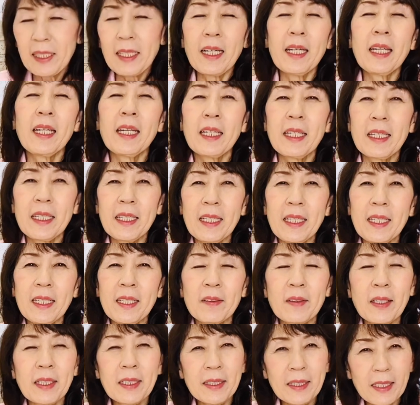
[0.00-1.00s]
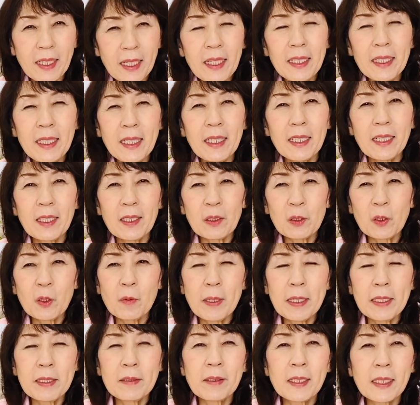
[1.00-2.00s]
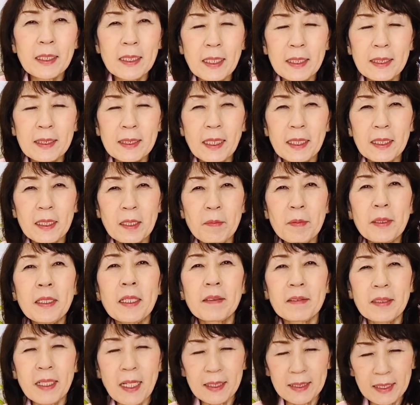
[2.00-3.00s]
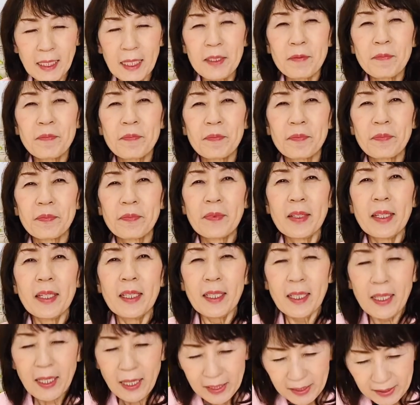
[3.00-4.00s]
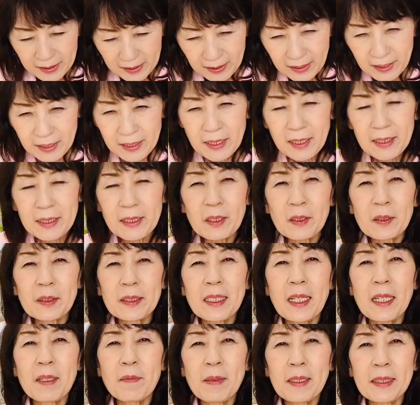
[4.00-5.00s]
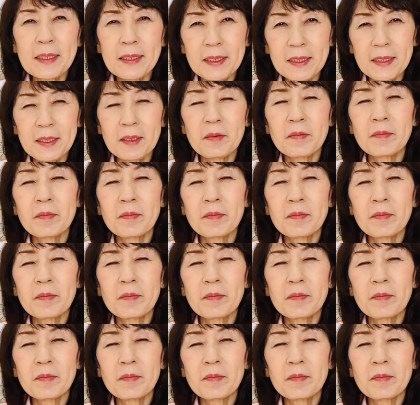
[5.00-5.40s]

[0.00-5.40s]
よかったらねお困りの方使ってみてください。はい、ありがとうございます。